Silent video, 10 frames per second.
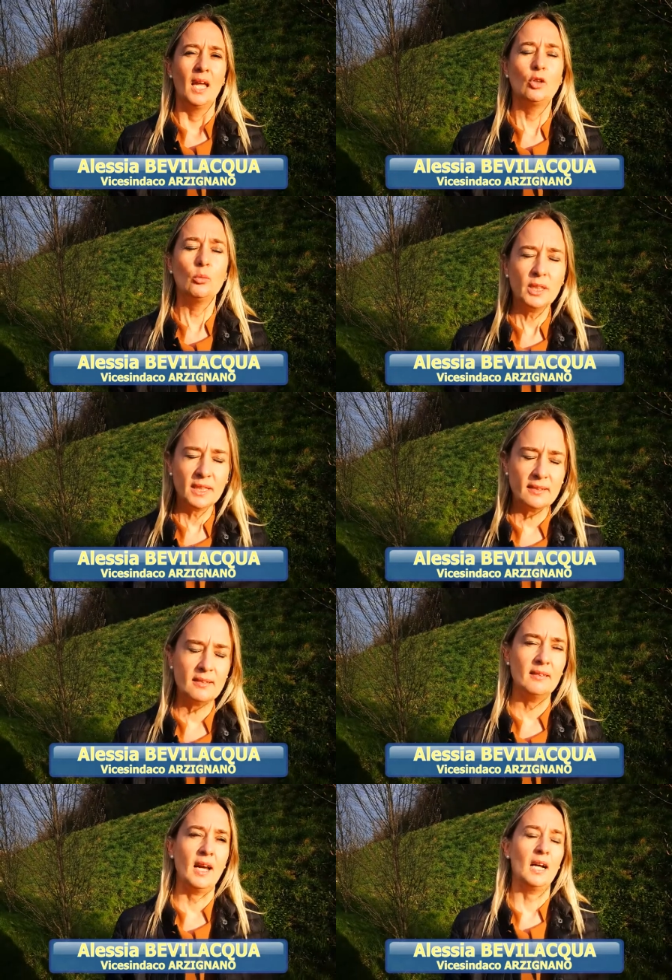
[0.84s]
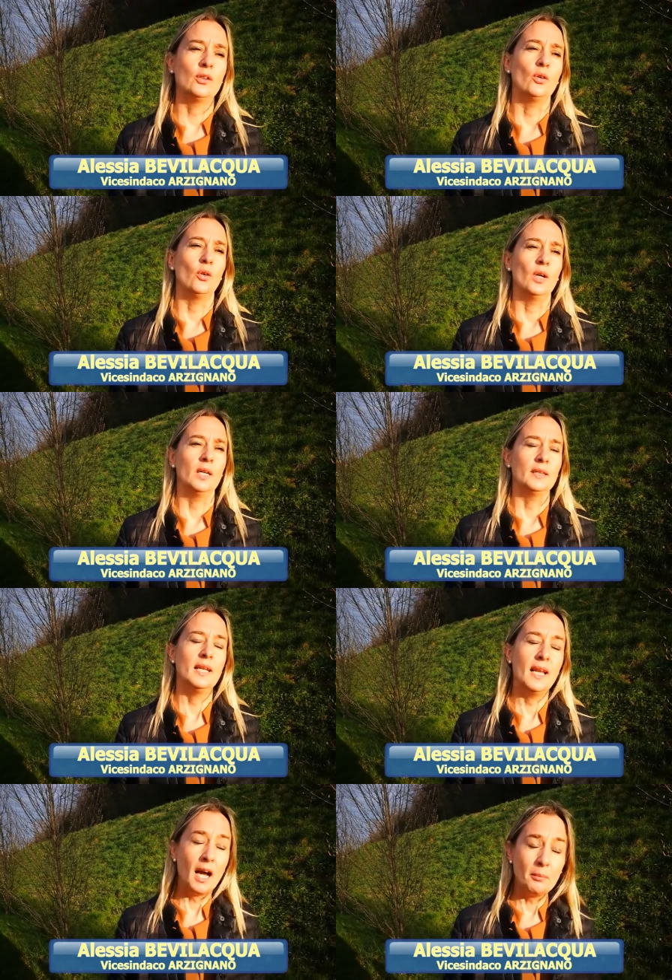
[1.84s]
Il Comune di Azzignano, eh,
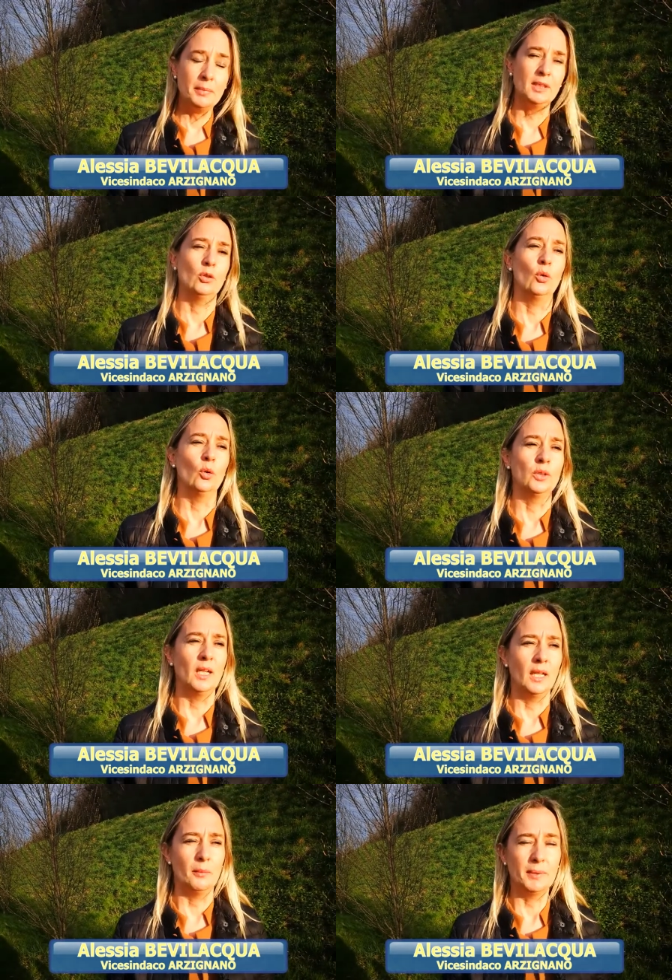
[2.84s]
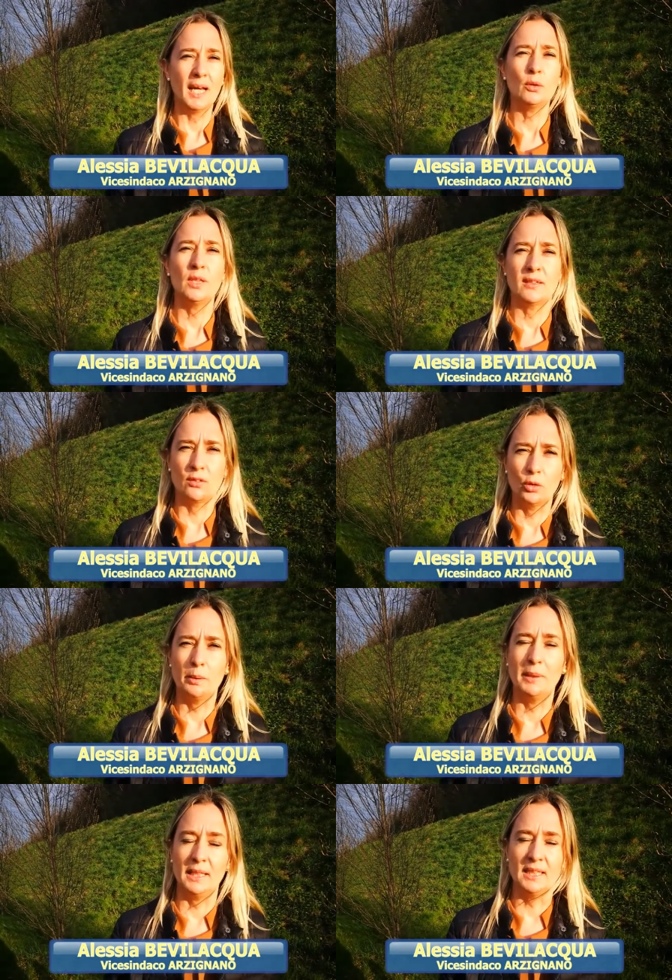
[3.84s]
nell'ambito del piano
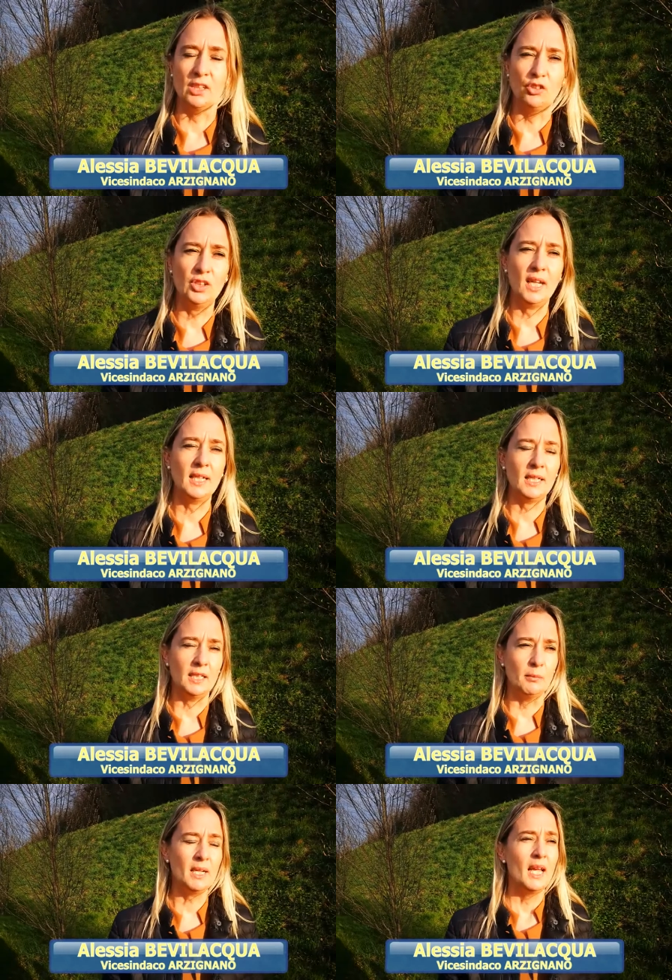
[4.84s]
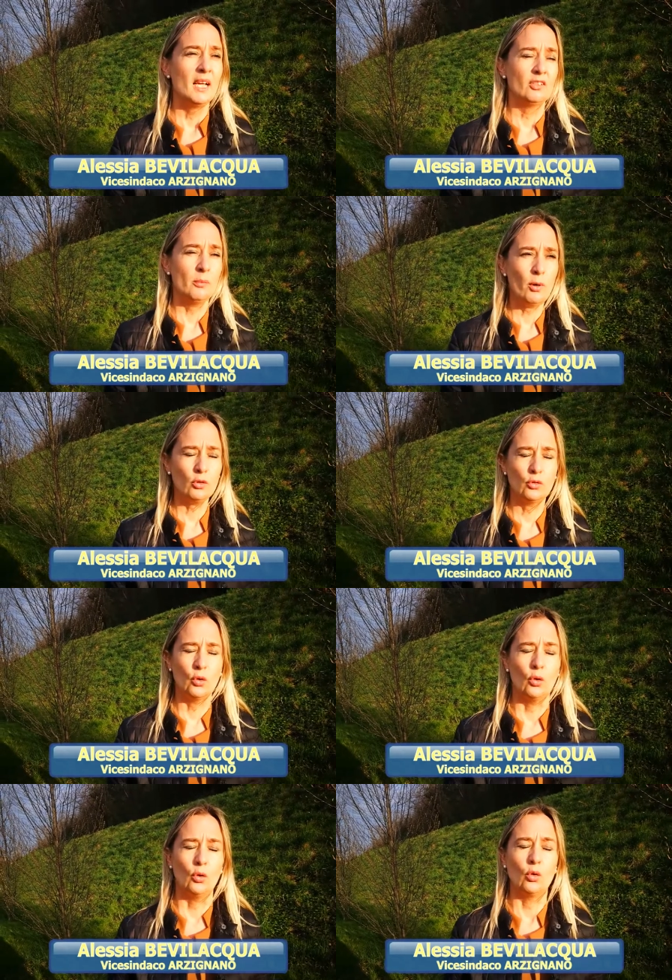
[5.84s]
d'azione per l'energia e il clima, si è
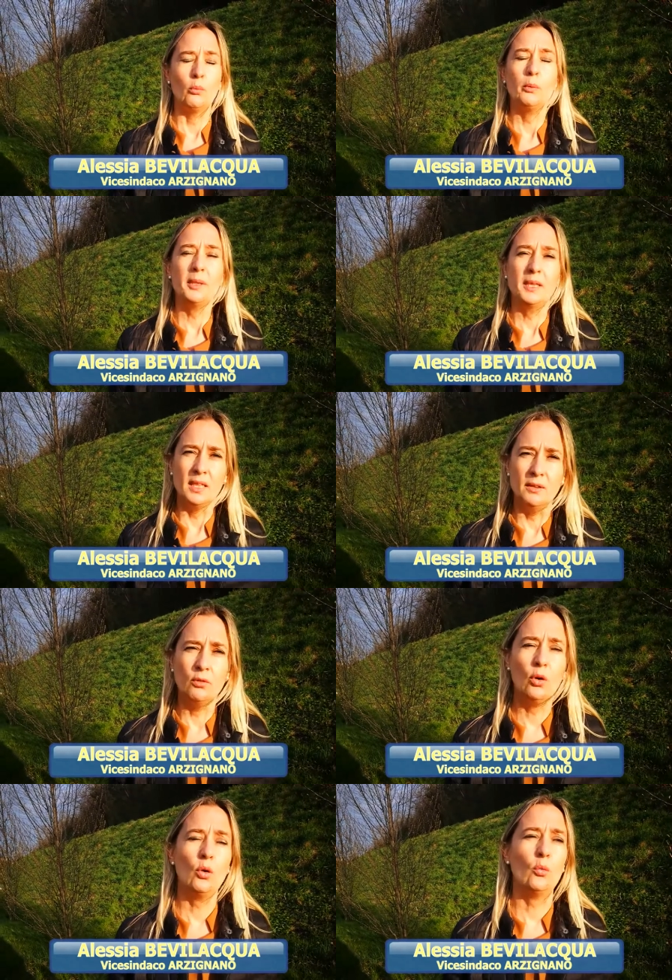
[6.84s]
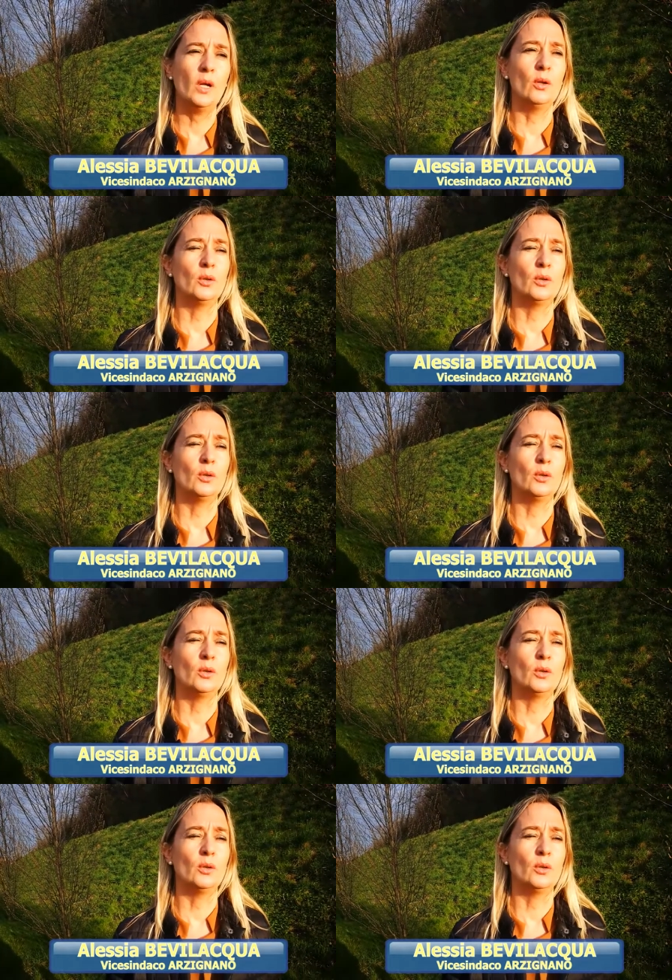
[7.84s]
posto come obiettivo quello